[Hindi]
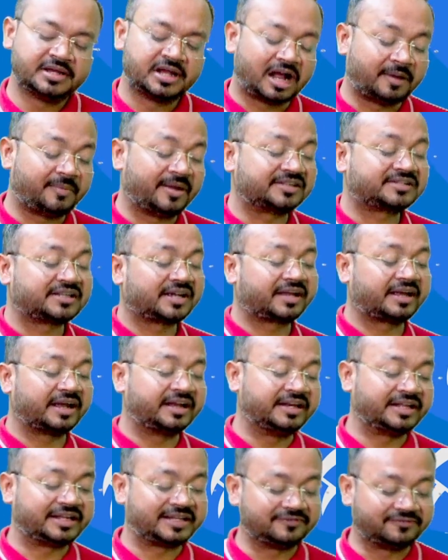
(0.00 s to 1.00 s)
अब ऐसा
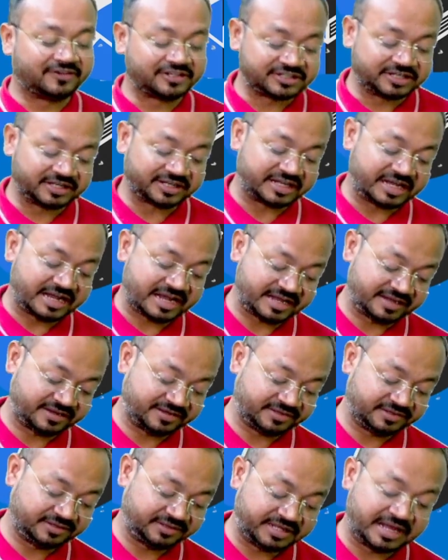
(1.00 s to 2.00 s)
कहने की वजह क्या है
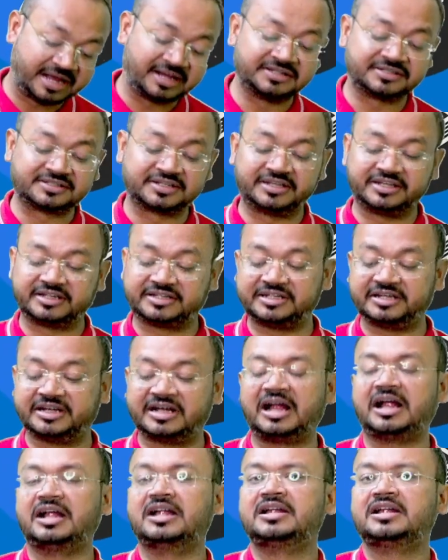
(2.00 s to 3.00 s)
ध्यान से
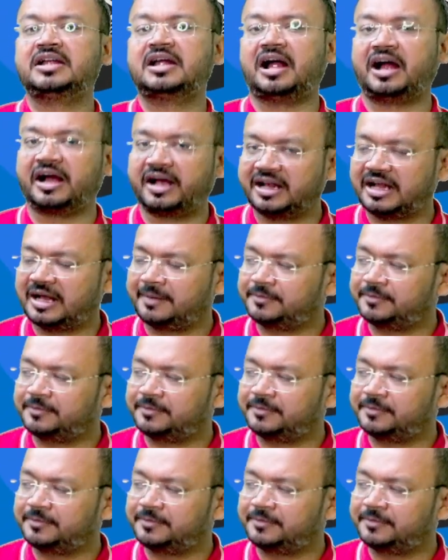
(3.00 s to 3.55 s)
देखिएगा अगर आप